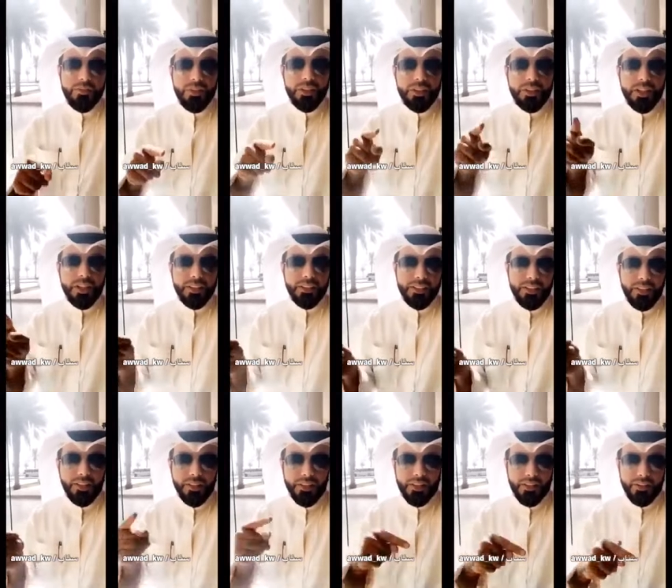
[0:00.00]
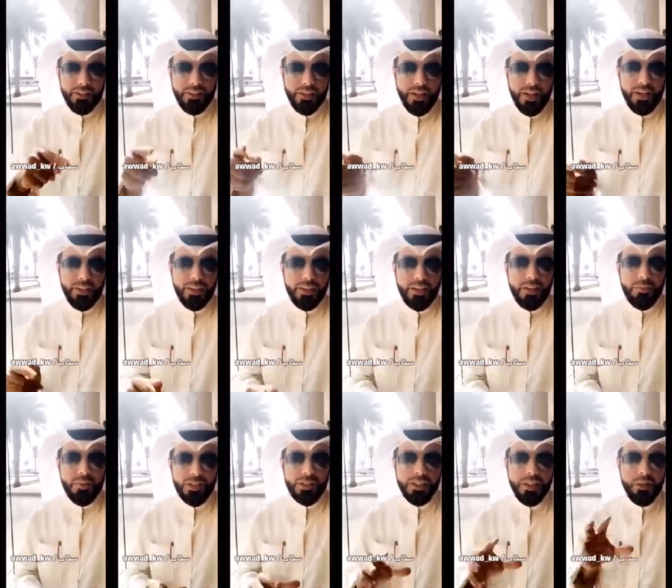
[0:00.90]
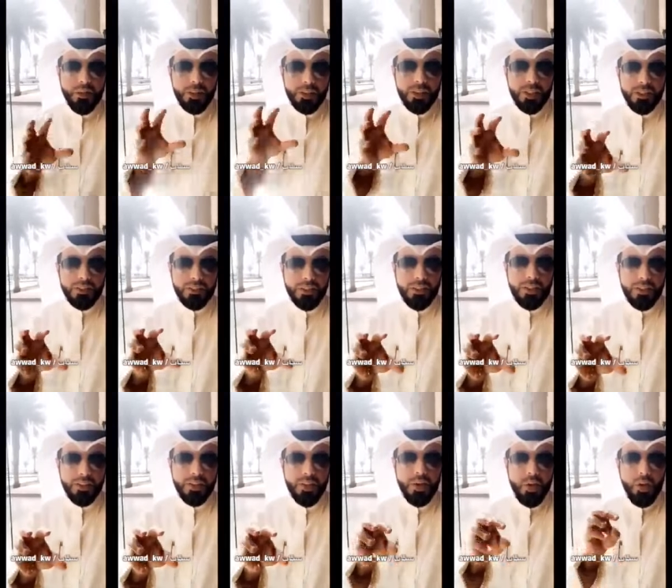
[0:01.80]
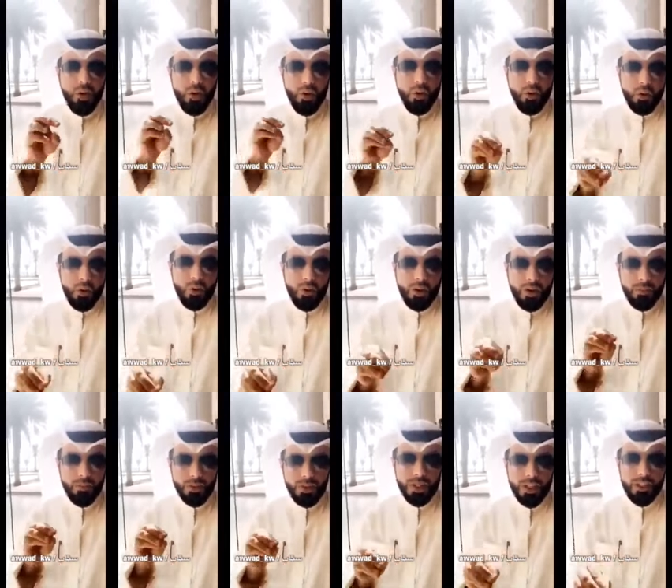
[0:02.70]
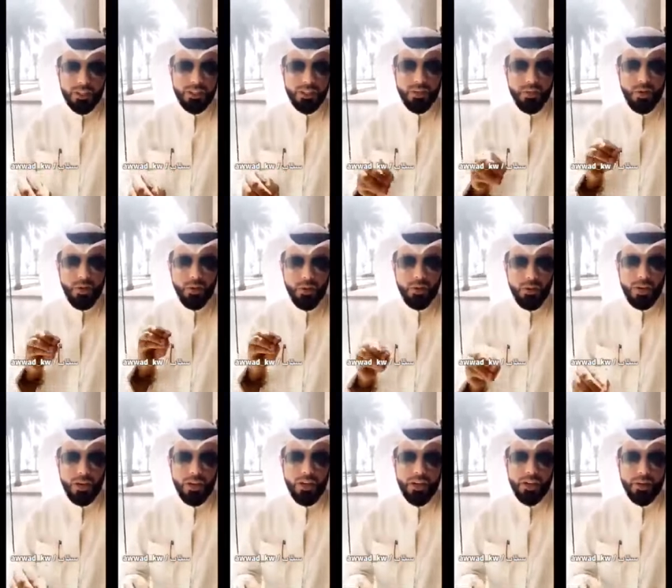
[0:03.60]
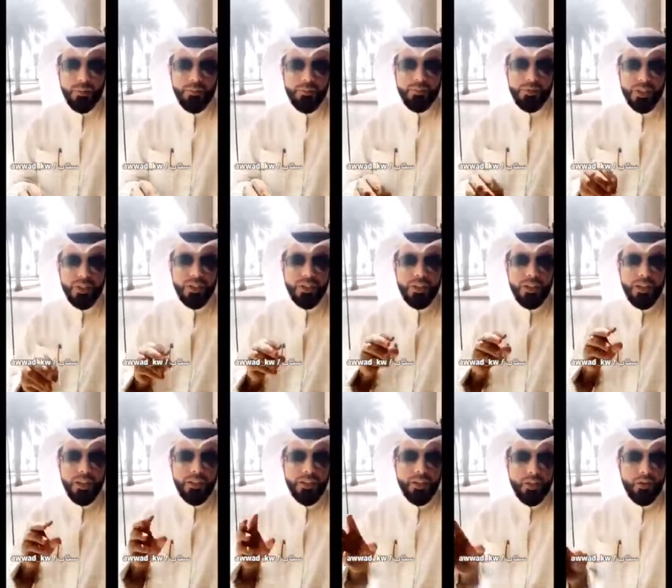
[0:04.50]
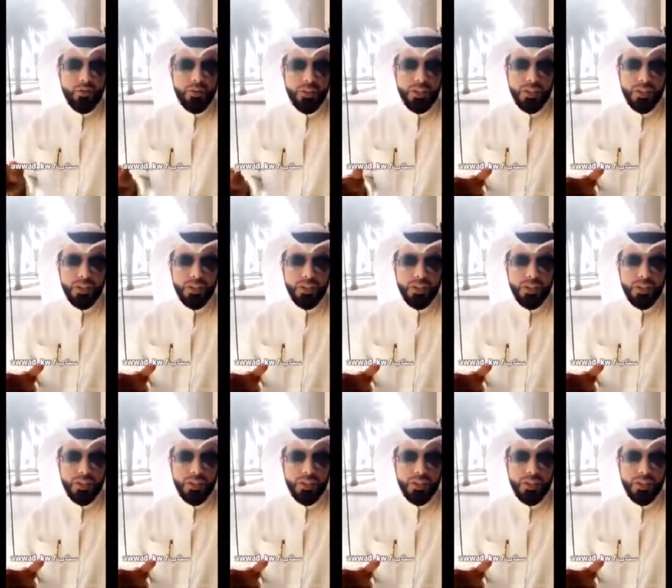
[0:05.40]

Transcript: في تأطير هذه المسألة وتأطير عقول المشاهدين وعقول العرب لأنه في